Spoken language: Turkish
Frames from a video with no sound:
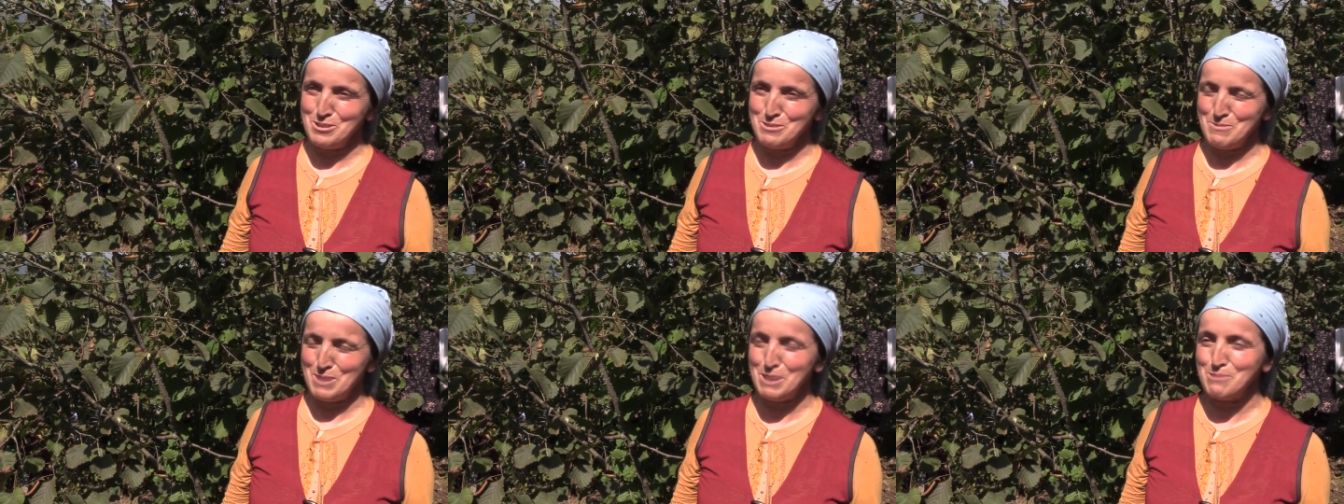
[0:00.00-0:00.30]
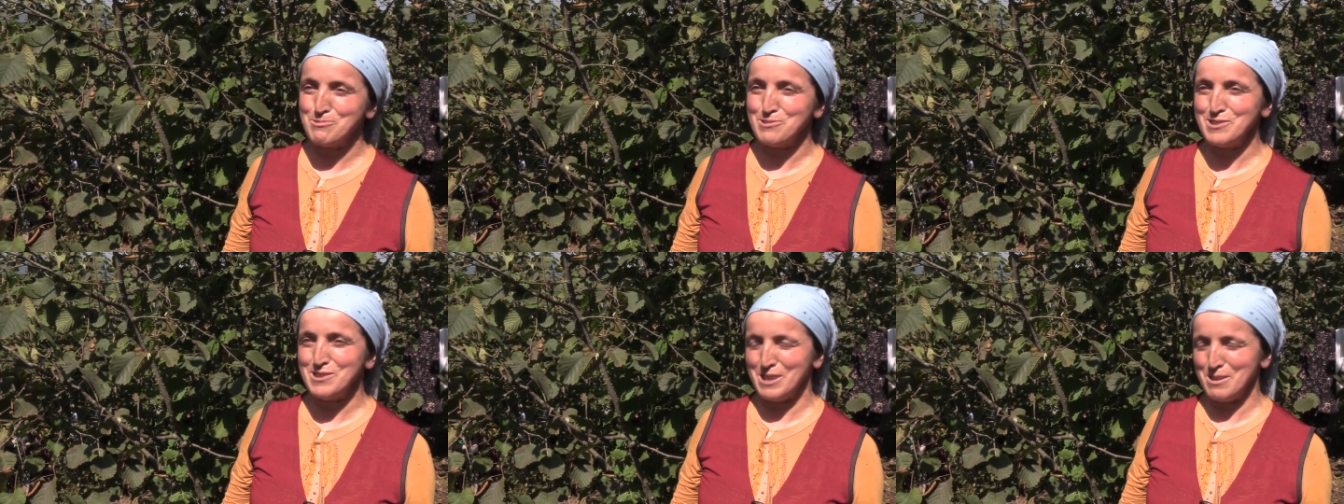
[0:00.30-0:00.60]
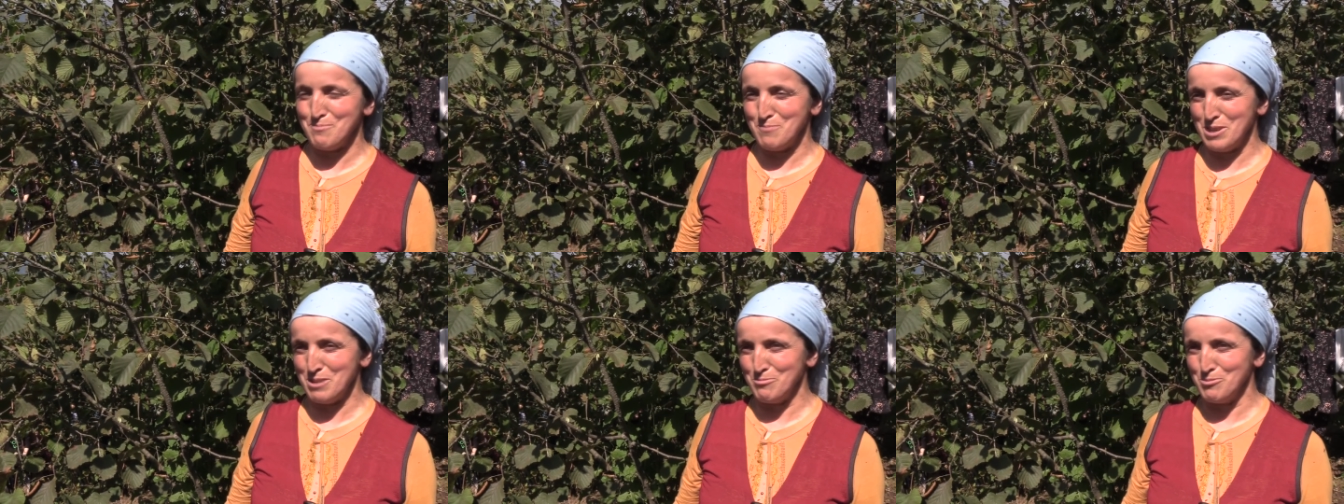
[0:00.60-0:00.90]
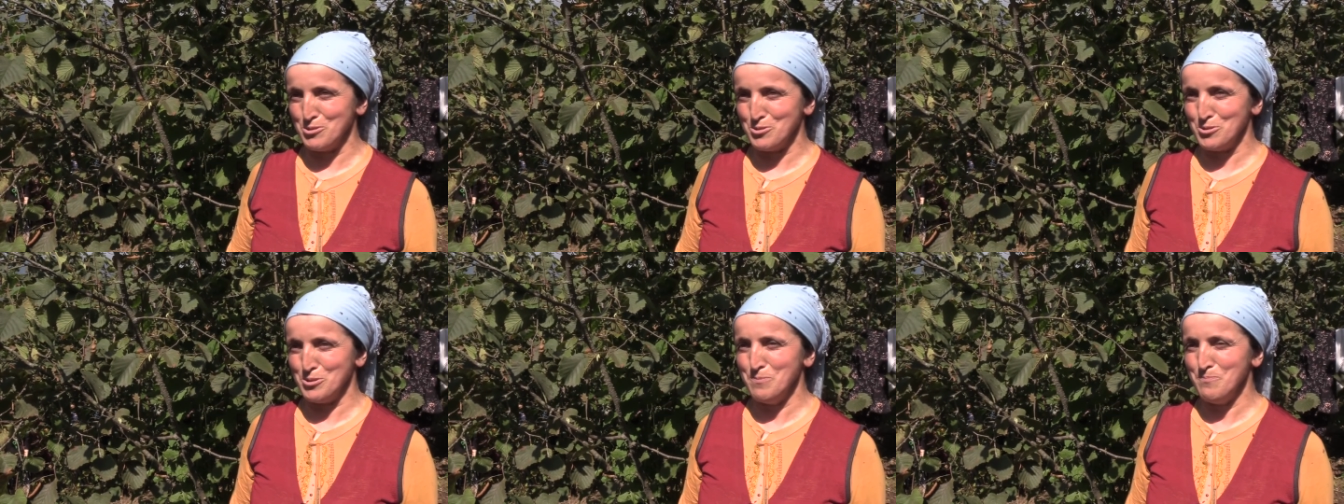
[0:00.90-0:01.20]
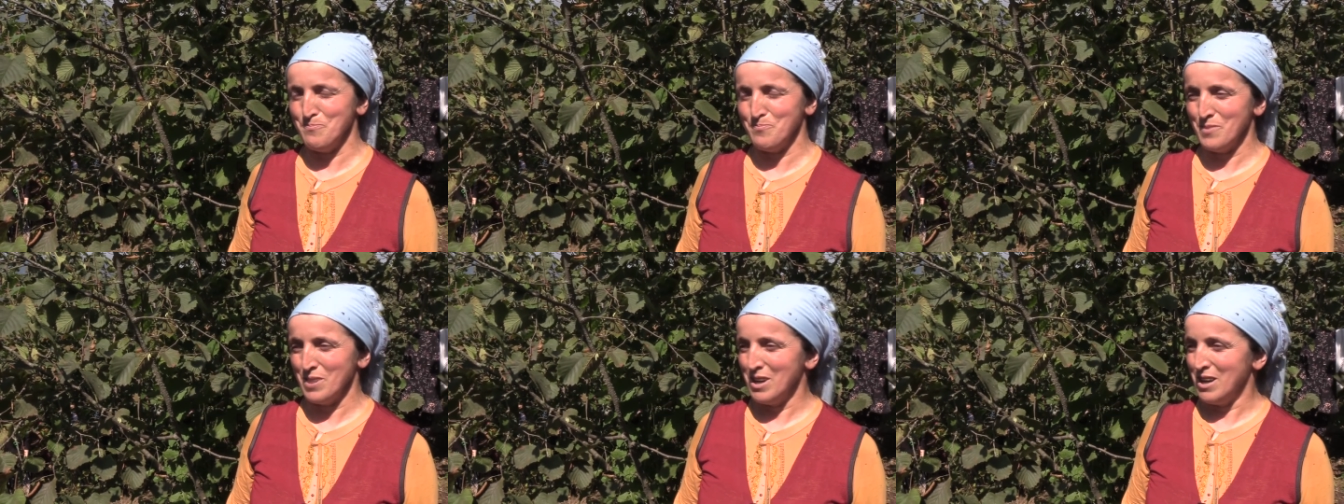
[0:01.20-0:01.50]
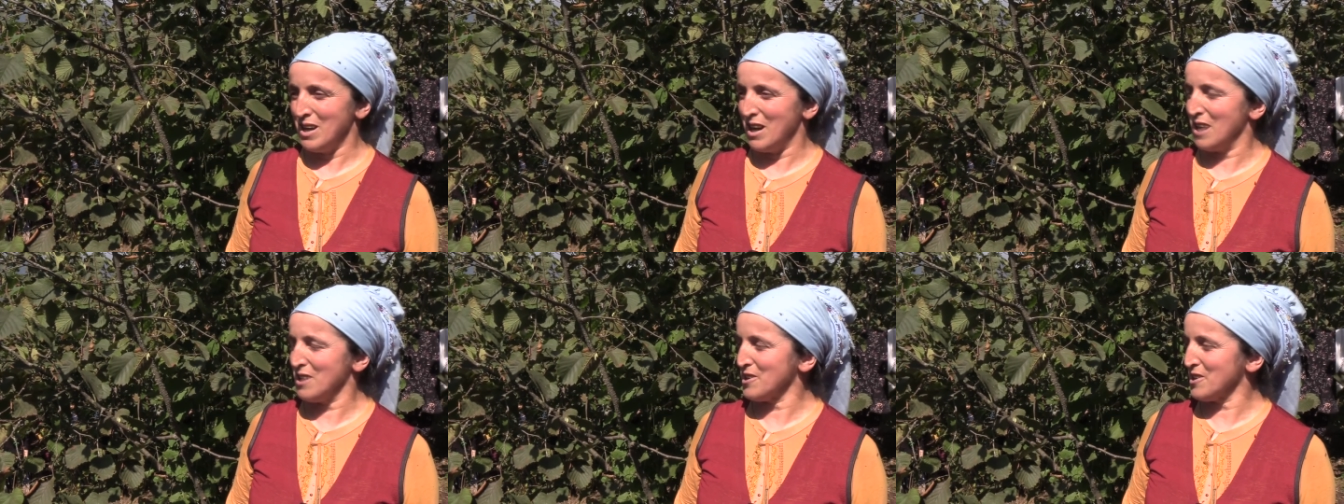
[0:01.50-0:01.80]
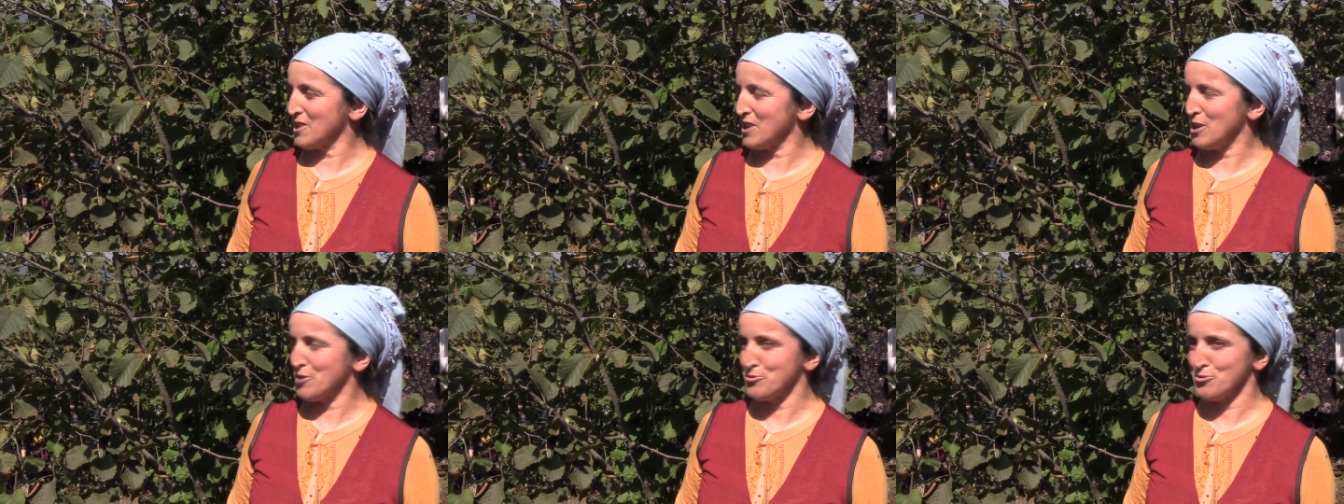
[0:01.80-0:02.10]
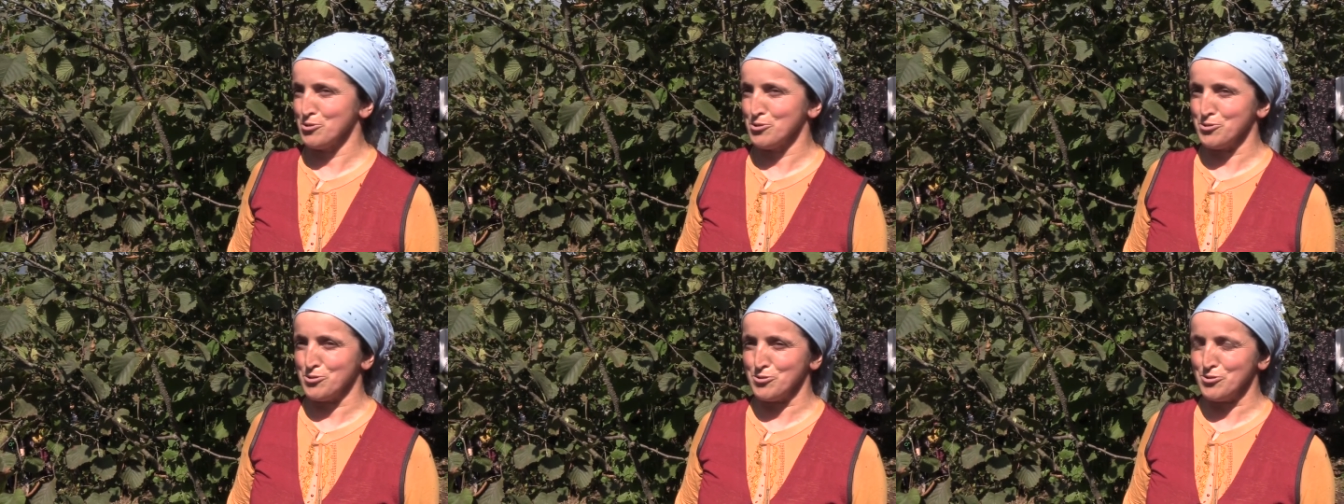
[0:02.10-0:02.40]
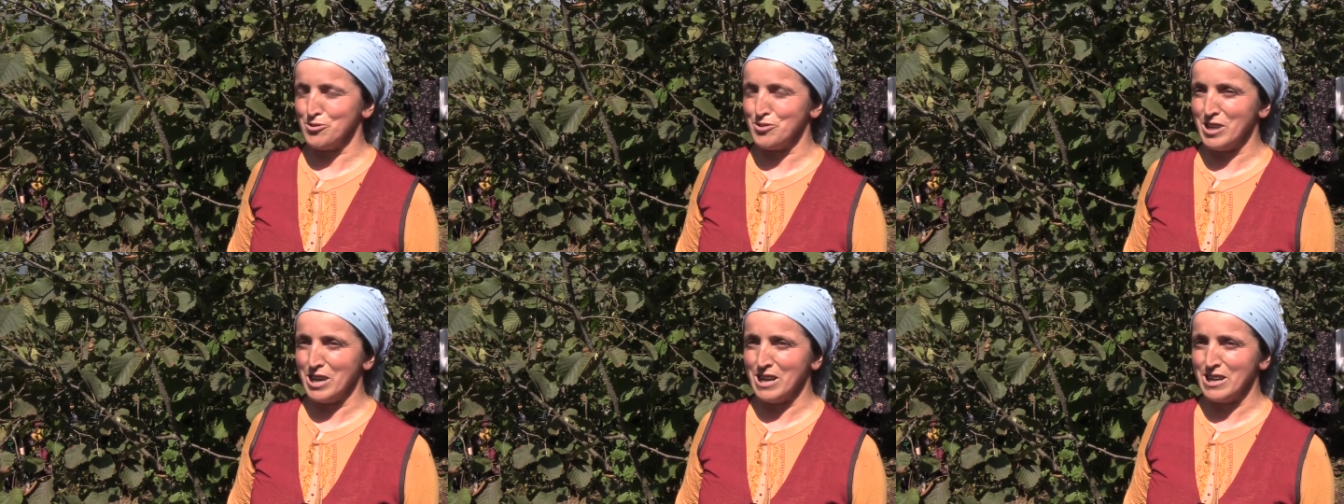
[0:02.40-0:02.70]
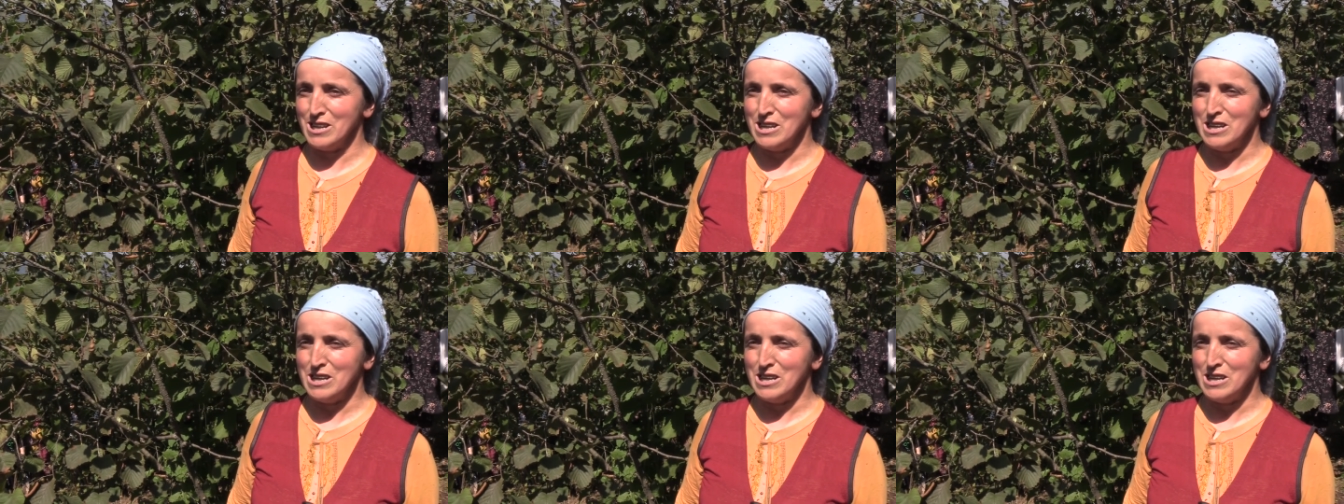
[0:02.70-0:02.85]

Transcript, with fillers: Memnun. Hepsinden memnunum. Allah razı olsunlar.